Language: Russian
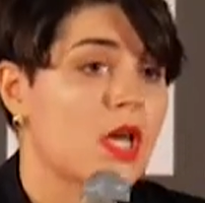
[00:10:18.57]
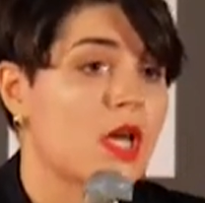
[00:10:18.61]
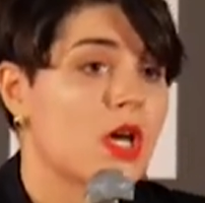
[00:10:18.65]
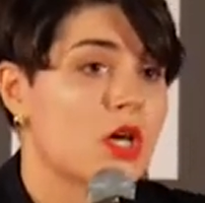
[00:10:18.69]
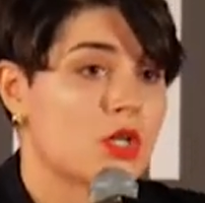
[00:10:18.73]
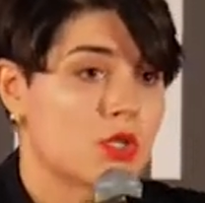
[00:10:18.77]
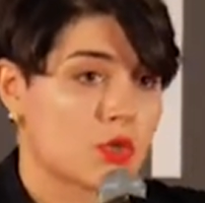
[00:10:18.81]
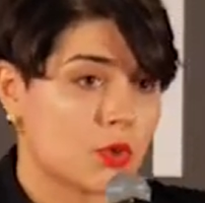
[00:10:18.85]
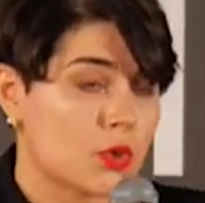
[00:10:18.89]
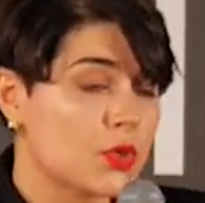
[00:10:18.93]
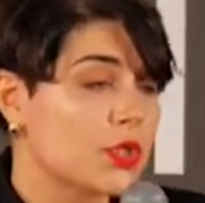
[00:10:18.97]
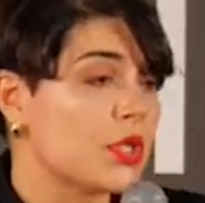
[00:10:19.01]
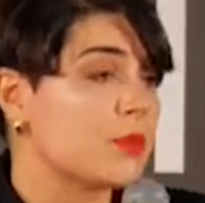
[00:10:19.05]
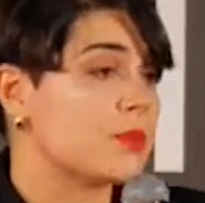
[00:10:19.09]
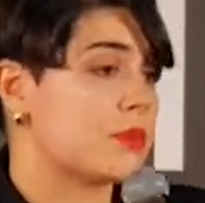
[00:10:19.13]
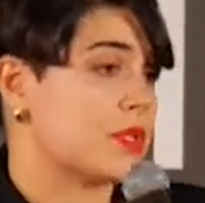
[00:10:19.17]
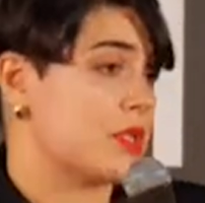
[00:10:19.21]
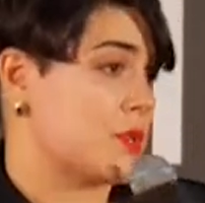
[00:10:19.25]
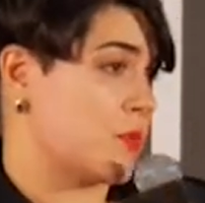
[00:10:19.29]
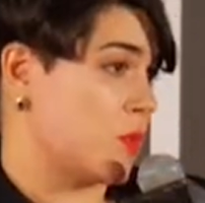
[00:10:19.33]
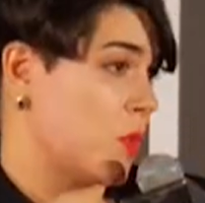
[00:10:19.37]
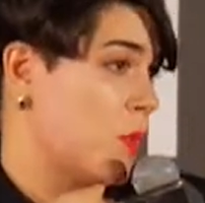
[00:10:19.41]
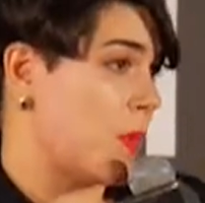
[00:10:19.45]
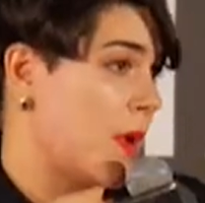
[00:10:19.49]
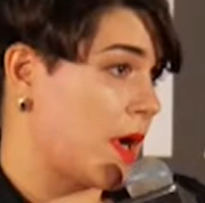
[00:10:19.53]
Что нам здесь
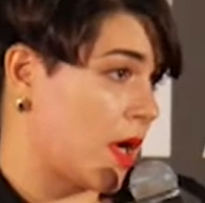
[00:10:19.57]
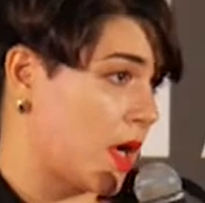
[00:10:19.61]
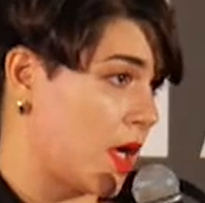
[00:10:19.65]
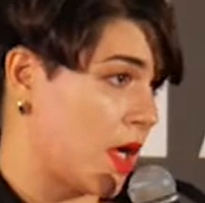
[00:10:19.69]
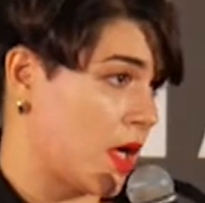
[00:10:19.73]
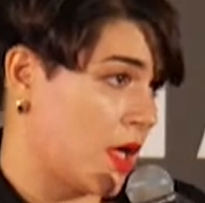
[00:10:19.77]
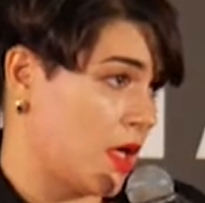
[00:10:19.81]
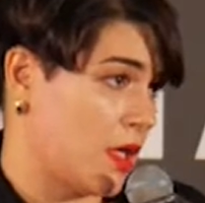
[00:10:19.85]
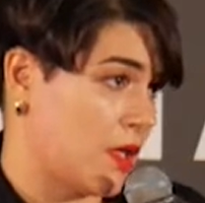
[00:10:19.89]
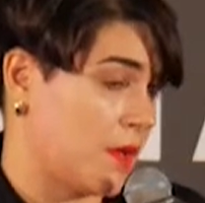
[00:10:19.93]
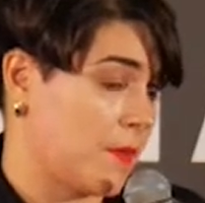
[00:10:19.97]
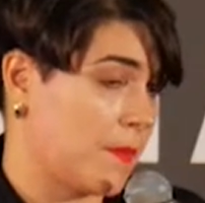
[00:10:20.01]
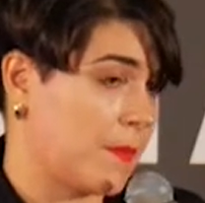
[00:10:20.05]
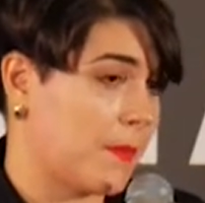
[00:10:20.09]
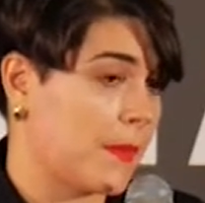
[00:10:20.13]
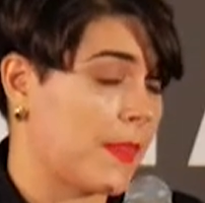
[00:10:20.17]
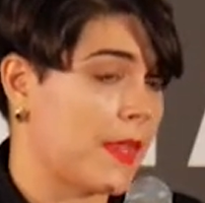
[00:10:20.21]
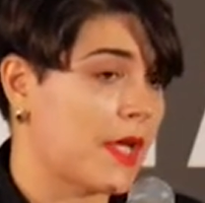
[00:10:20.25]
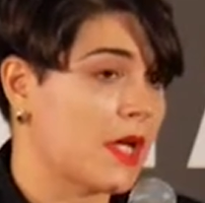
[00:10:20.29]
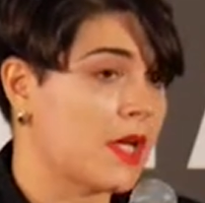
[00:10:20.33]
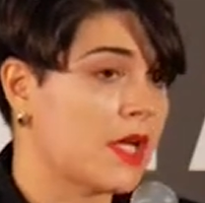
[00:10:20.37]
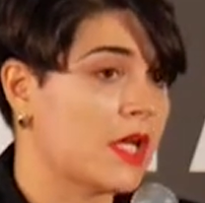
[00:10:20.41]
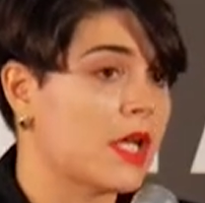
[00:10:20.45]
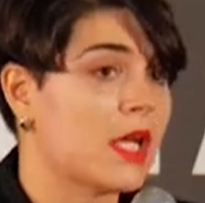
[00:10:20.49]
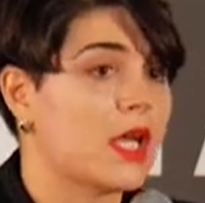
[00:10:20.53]
помогает?
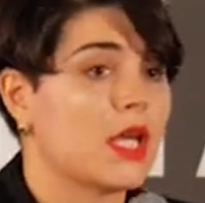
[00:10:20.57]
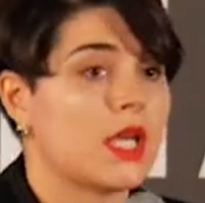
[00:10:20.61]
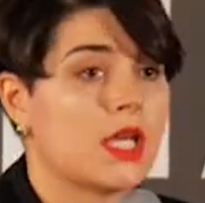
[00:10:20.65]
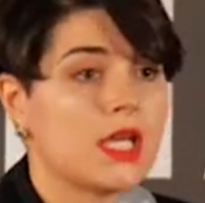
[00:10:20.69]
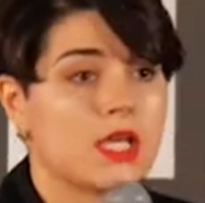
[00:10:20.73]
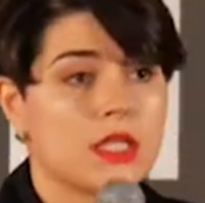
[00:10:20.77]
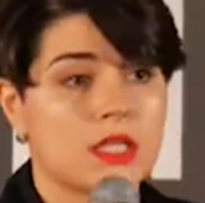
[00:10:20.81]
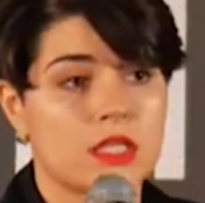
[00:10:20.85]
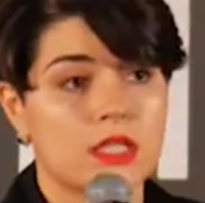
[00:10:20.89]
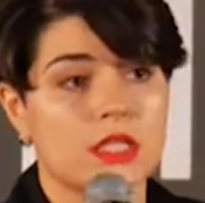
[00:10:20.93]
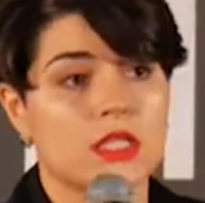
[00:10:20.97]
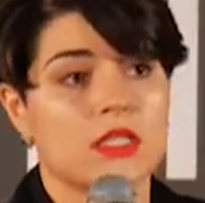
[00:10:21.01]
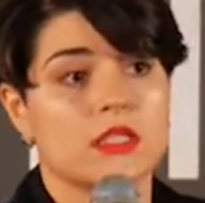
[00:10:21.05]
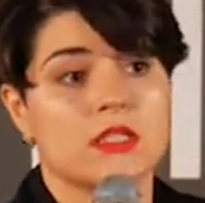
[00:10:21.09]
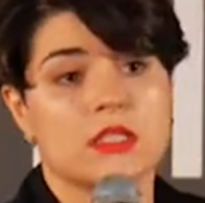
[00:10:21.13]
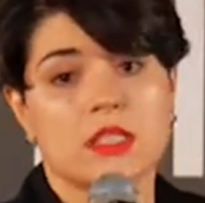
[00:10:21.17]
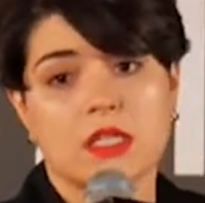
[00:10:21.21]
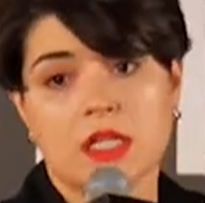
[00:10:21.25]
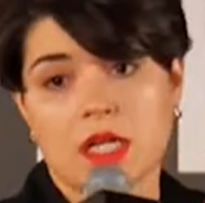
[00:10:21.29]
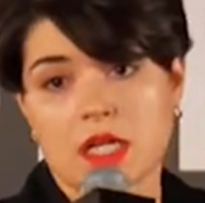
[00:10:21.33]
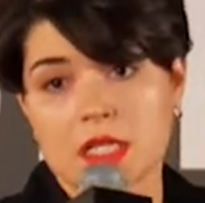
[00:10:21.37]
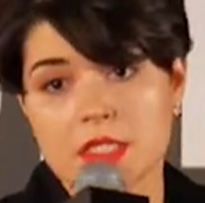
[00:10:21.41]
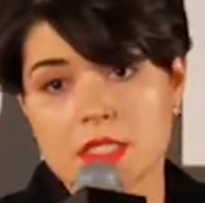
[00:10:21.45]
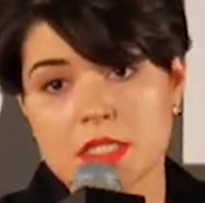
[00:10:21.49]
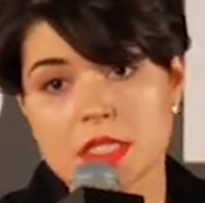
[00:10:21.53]
Да? Это
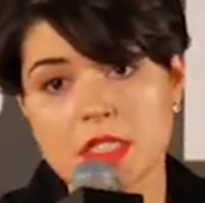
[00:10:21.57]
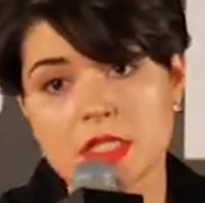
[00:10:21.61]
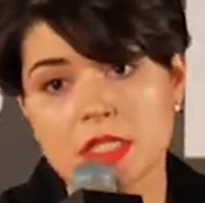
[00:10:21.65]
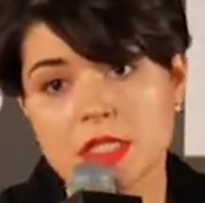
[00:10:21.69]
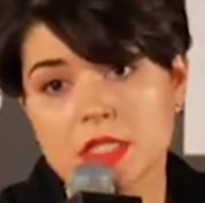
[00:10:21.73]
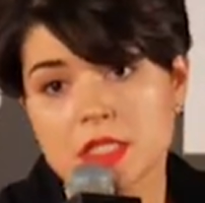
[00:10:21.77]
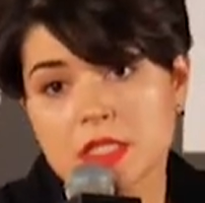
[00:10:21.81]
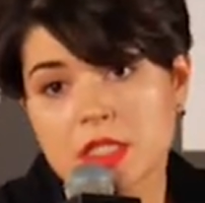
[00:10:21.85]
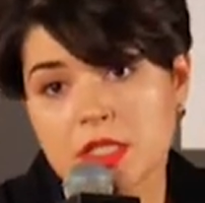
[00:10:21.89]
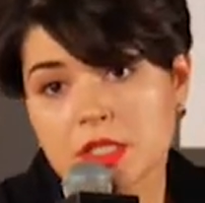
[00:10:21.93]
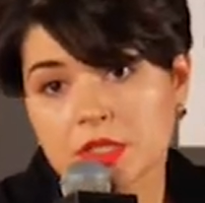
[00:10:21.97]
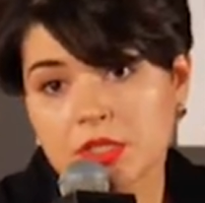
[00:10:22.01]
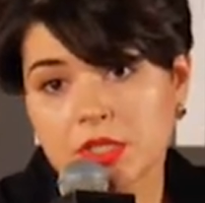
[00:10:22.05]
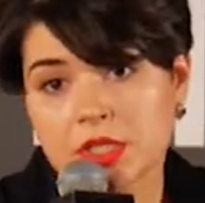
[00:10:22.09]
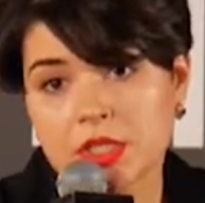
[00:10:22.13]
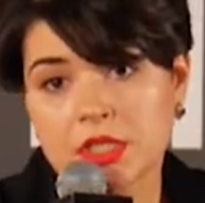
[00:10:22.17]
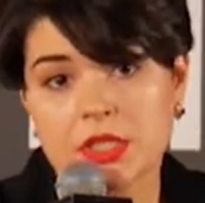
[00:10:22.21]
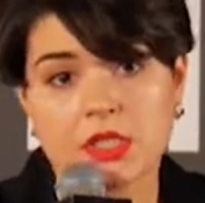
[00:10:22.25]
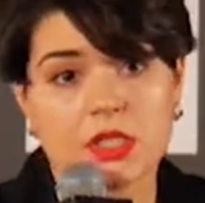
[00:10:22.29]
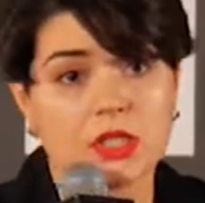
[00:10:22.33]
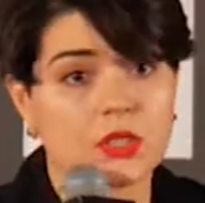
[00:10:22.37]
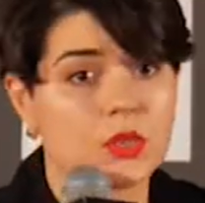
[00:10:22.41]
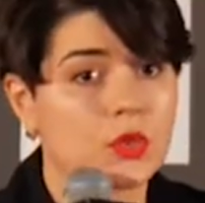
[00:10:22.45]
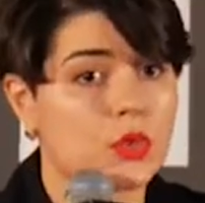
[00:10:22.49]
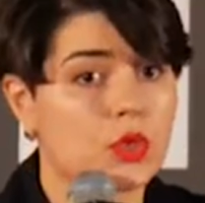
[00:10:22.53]
дыхательные техники,
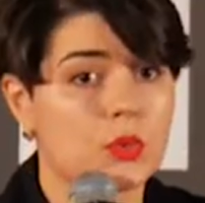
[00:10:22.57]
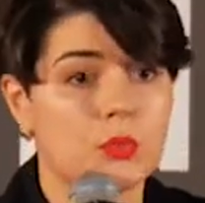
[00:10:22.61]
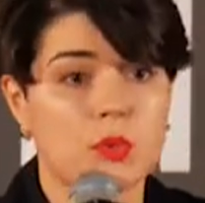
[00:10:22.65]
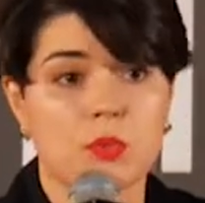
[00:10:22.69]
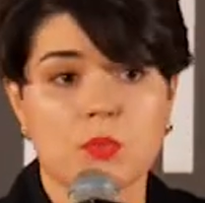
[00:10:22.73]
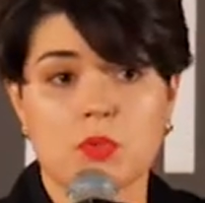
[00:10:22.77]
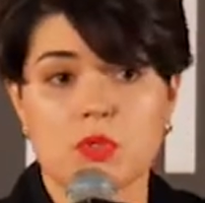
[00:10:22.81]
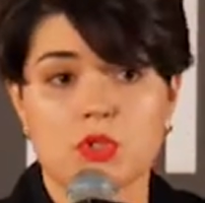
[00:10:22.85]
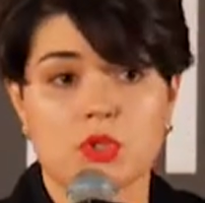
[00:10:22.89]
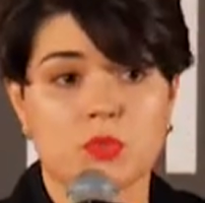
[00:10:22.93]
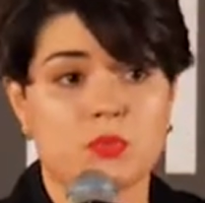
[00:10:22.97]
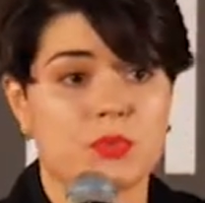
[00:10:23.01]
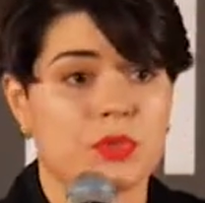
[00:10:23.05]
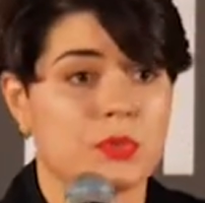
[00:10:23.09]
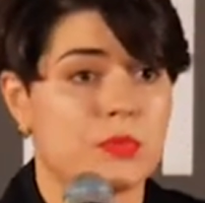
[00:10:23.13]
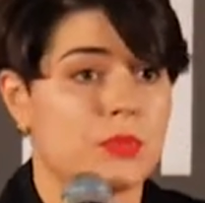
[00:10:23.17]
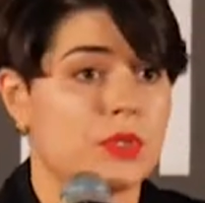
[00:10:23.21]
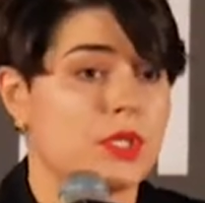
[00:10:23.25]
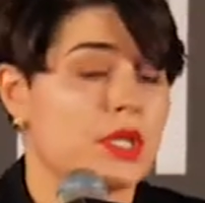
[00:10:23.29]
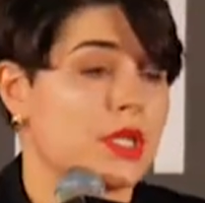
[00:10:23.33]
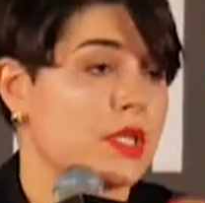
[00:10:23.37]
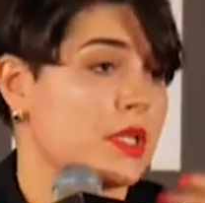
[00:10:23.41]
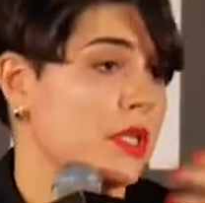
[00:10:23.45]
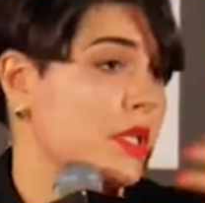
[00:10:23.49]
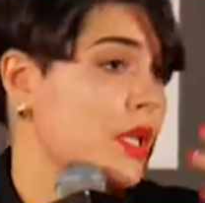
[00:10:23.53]
которые мы можем
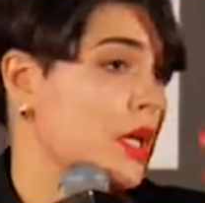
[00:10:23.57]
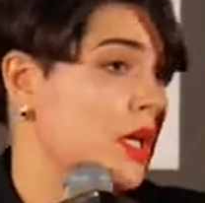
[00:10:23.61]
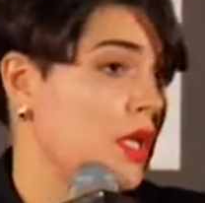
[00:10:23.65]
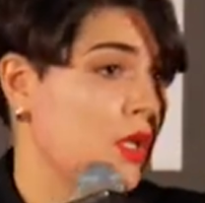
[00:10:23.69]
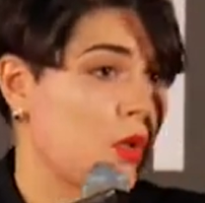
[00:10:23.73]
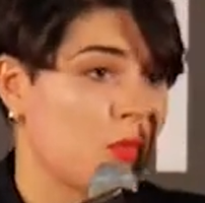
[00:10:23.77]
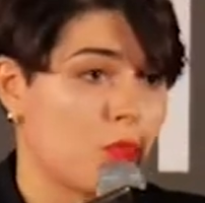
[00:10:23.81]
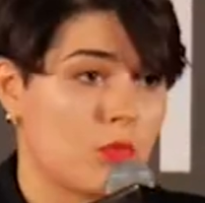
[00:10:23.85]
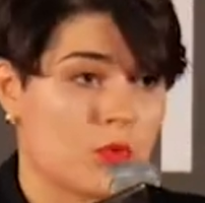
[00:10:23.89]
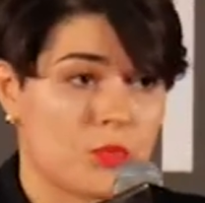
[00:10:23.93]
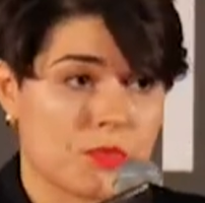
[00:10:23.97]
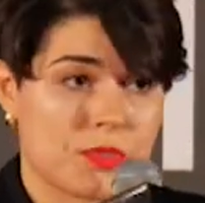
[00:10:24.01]
применять на любом